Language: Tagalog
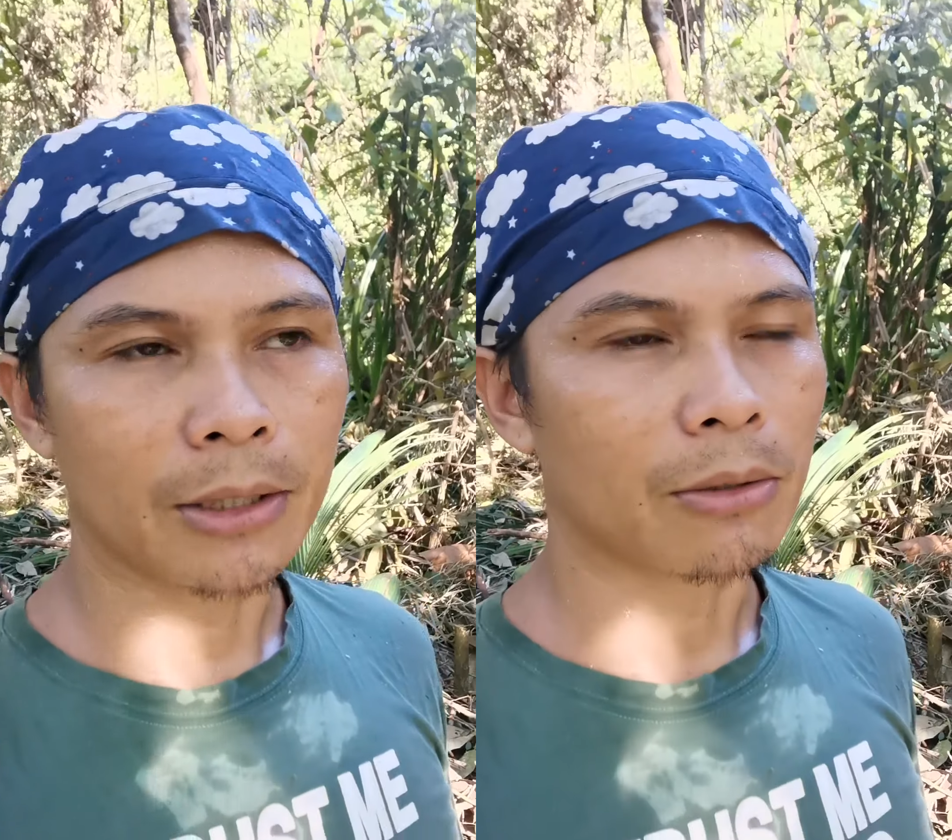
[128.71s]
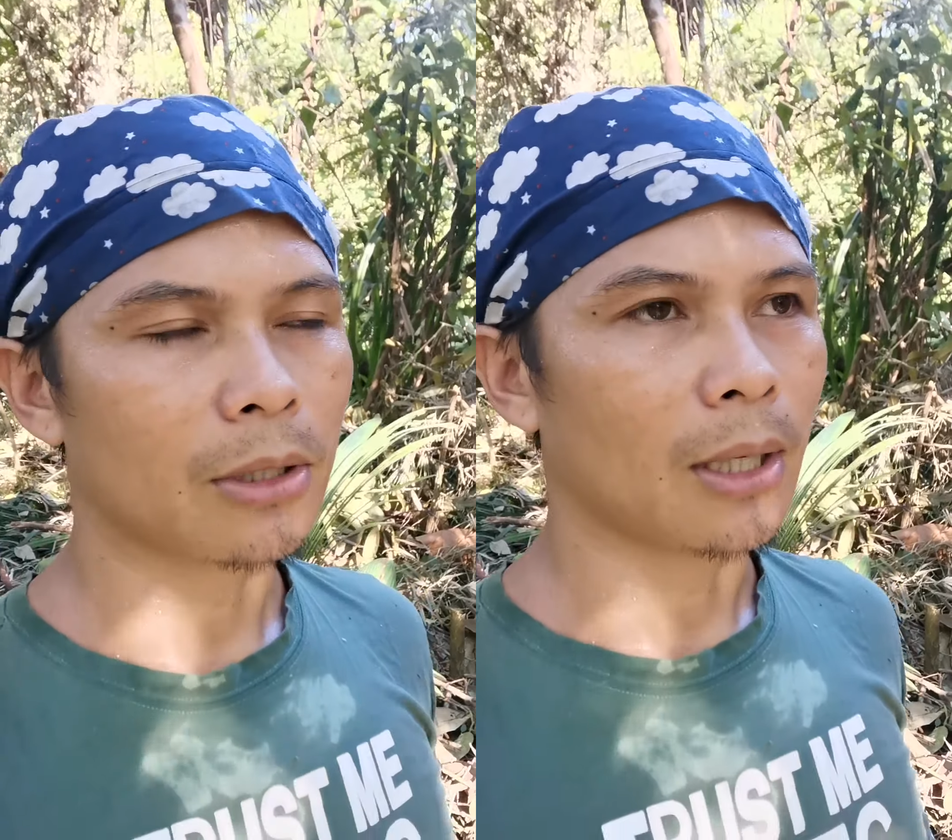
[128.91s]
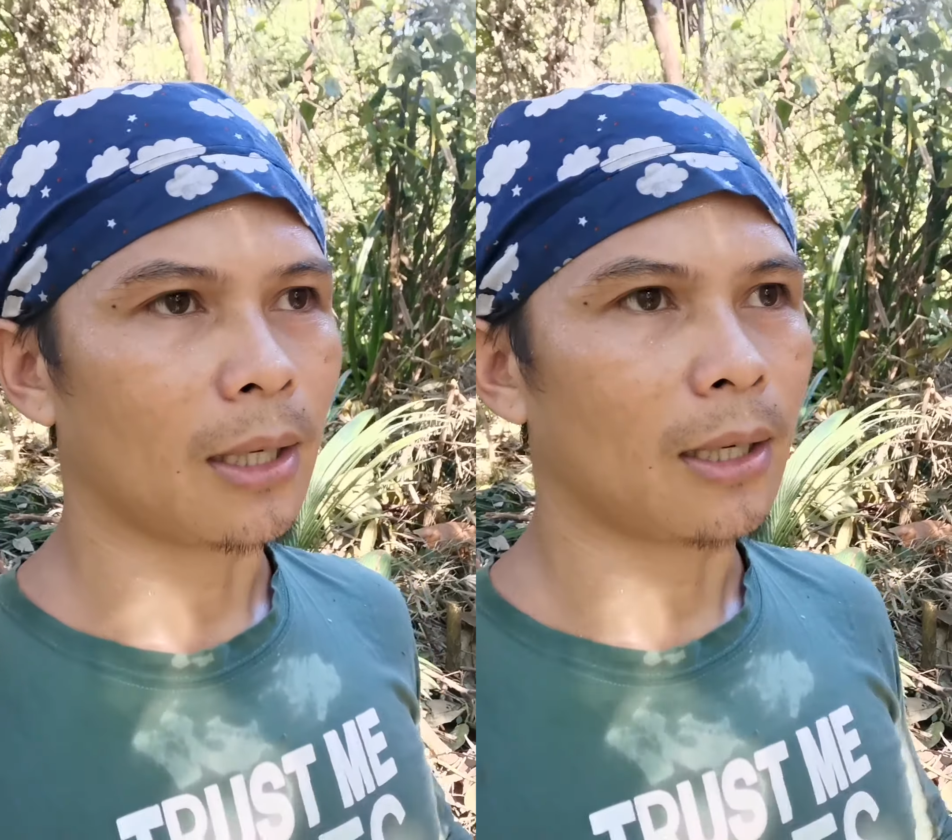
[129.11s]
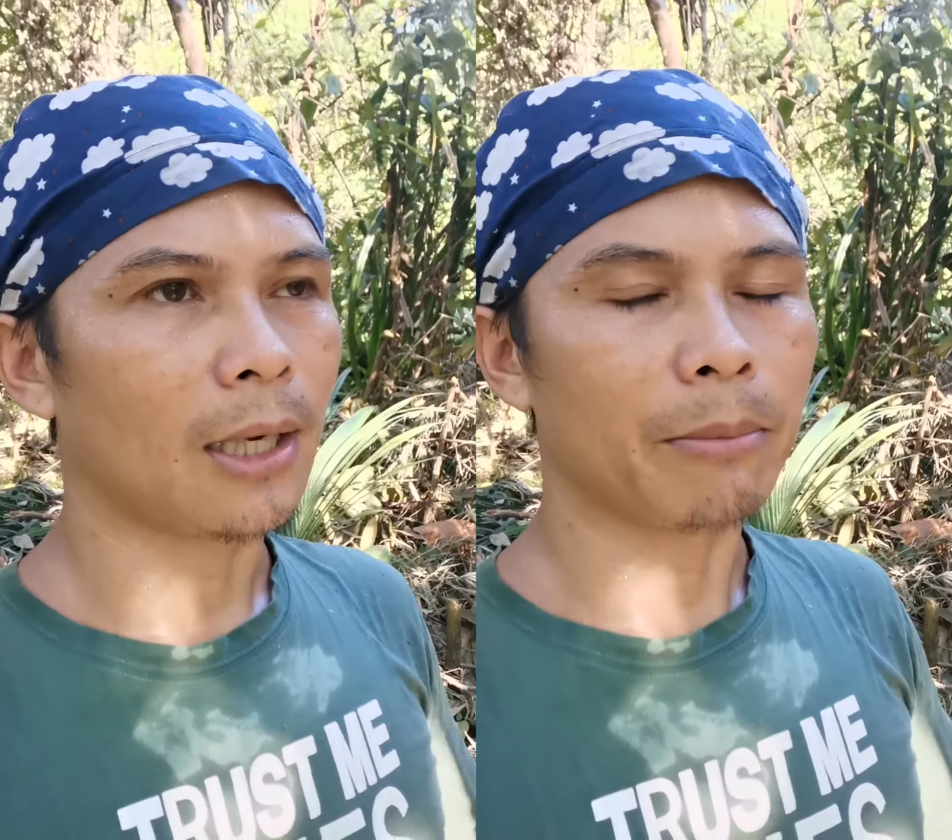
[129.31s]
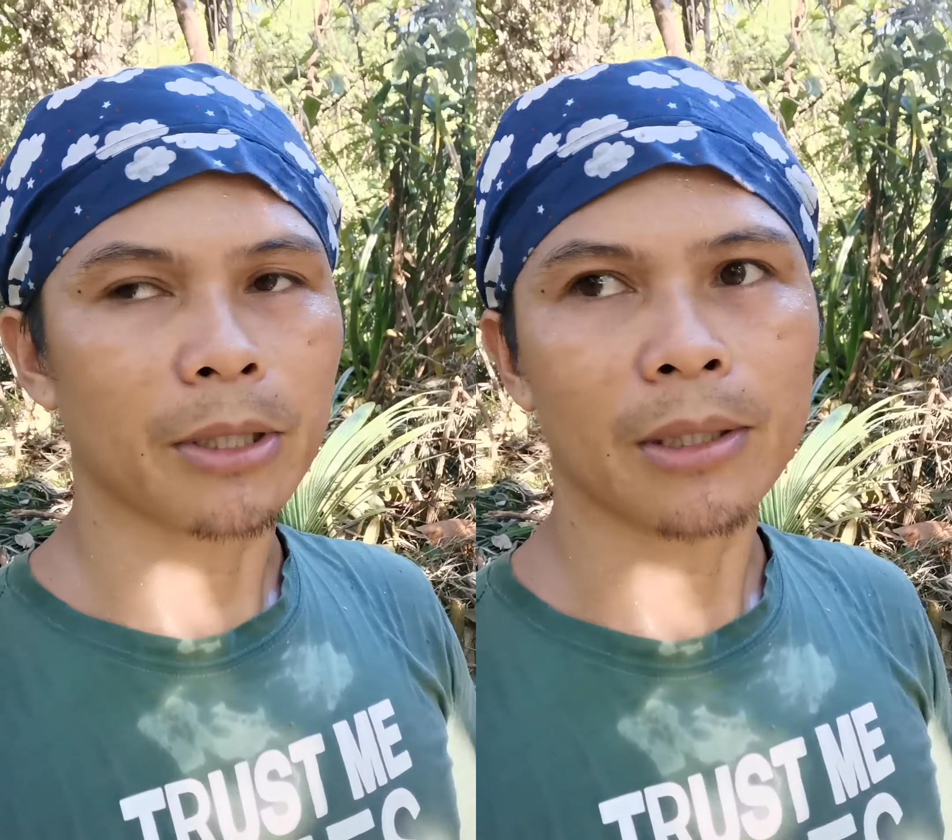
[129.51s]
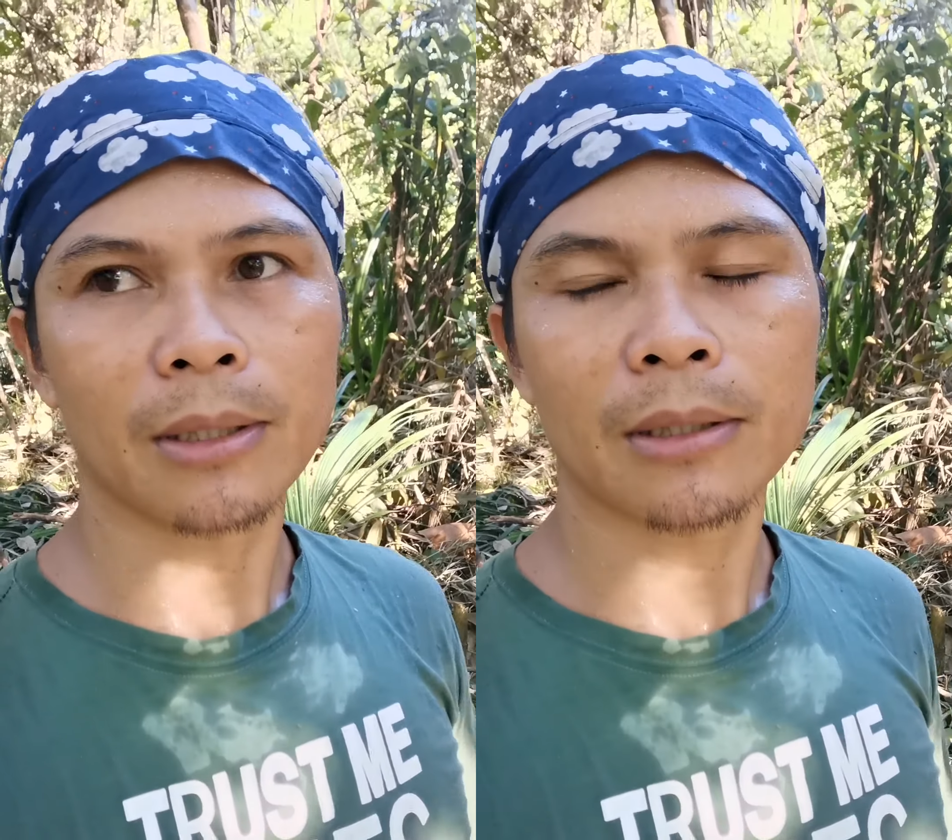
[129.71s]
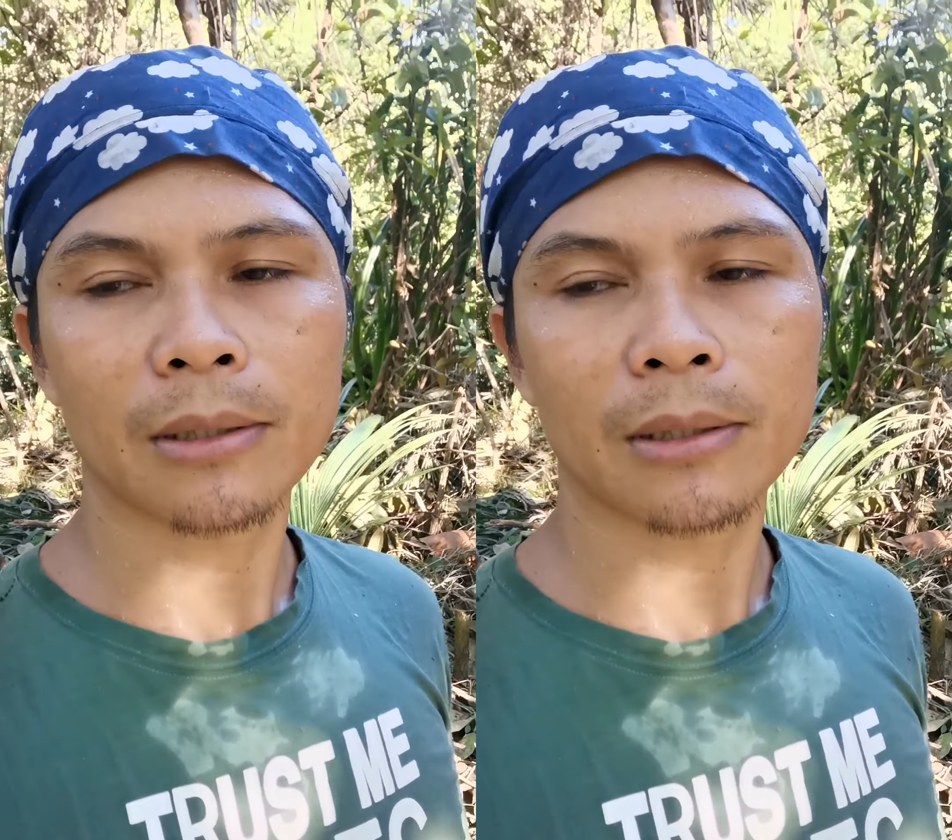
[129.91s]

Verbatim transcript: dito sa amin